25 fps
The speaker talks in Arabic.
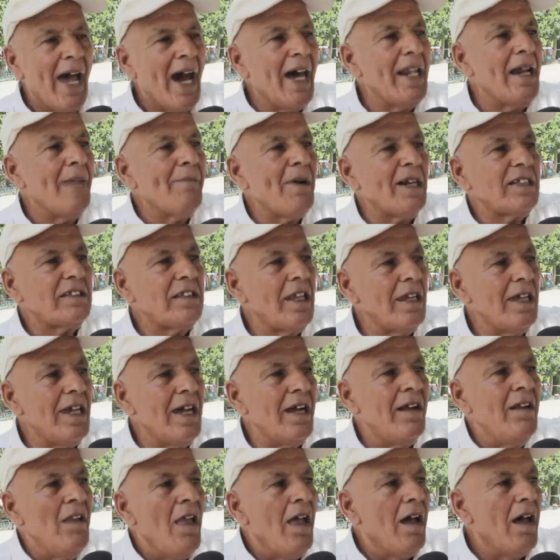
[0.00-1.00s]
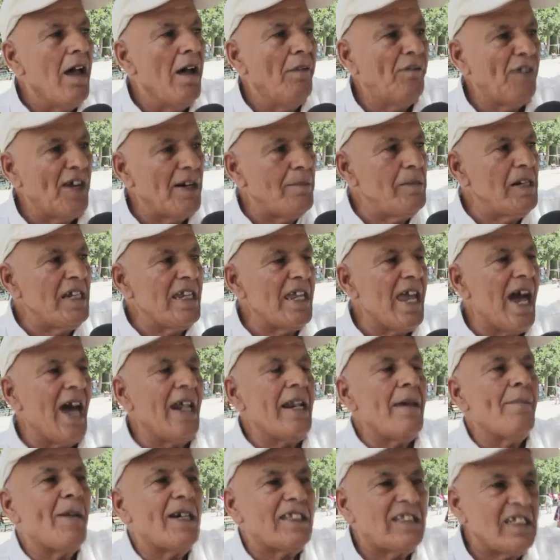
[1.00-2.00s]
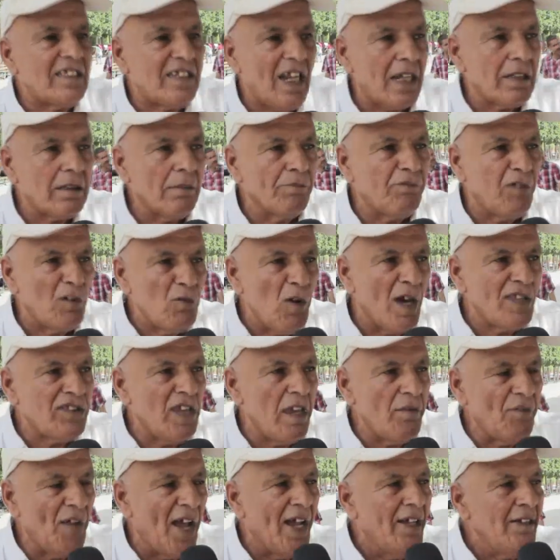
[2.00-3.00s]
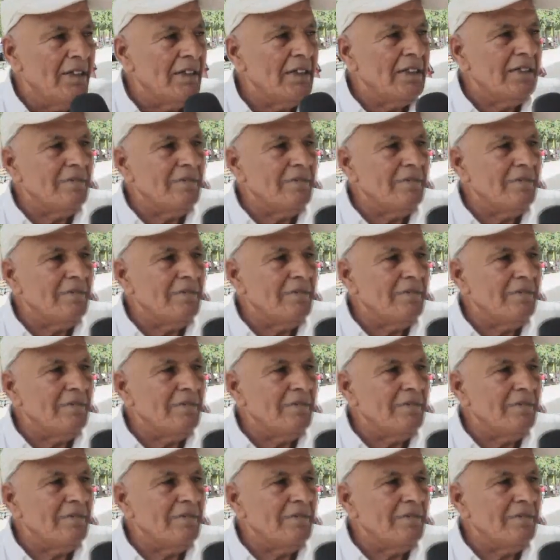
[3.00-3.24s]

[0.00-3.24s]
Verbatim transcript: انا مرتي آه، فلمليه انا مرتي تخدم في الوظيفه